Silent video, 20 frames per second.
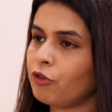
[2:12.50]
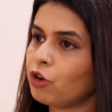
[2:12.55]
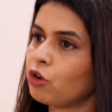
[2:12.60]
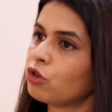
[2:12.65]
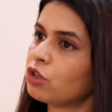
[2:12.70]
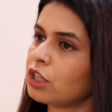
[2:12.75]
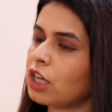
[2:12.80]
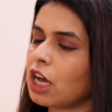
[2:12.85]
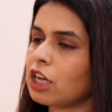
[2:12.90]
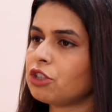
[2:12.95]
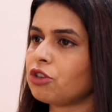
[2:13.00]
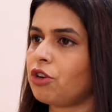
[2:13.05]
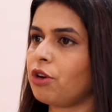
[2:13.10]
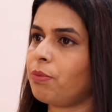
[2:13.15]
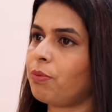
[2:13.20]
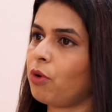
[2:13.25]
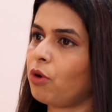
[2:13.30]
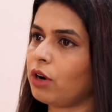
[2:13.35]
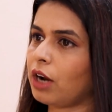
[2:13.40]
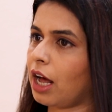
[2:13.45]
फिर उसका जो
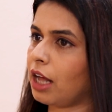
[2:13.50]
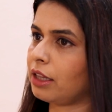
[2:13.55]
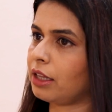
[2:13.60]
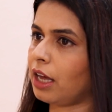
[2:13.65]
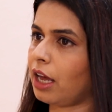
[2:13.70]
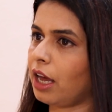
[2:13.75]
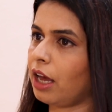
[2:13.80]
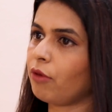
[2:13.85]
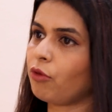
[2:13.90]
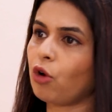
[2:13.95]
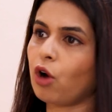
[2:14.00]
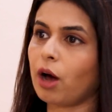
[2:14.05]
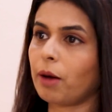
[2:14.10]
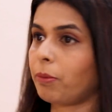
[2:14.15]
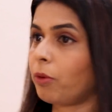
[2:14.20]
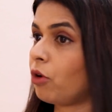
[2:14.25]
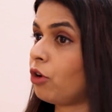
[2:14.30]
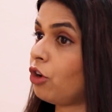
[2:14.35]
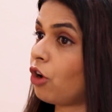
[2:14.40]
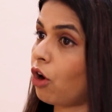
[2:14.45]
रिपोर्ट आता है वो
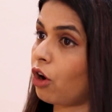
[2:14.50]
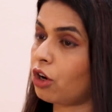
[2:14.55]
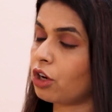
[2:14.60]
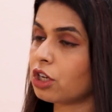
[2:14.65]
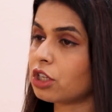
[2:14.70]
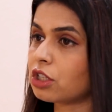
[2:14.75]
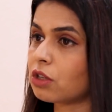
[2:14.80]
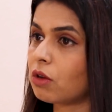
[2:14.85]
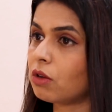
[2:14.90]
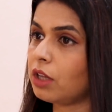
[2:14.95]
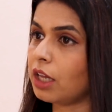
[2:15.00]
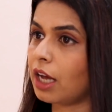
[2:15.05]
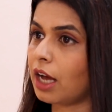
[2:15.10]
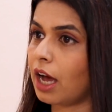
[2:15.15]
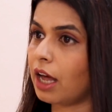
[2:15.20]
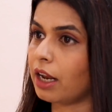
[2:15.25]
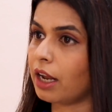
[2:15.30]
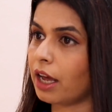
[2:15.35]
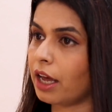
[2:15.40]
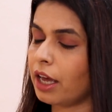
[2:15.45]
आपको डॉक्टर्स को
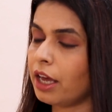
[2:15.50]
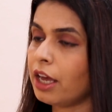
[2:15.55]
दिखाना